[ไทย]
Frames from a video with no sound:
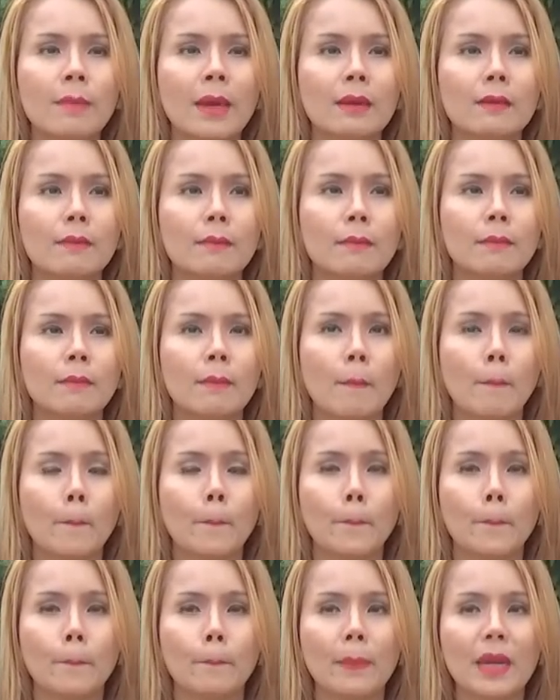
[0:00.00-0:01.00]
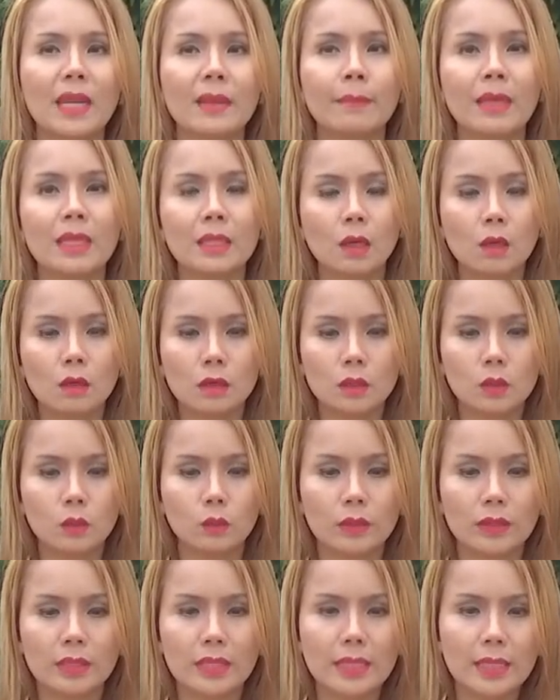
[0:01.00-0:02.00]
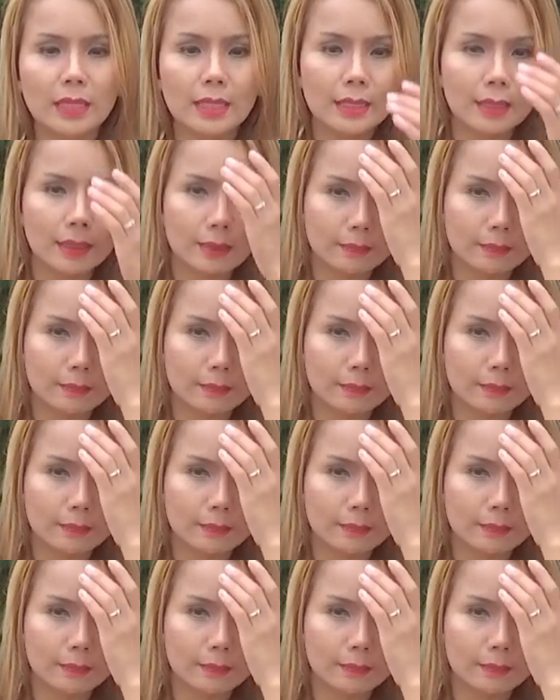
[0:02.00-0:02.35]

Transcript: มันมันมันต้องอยู่ที่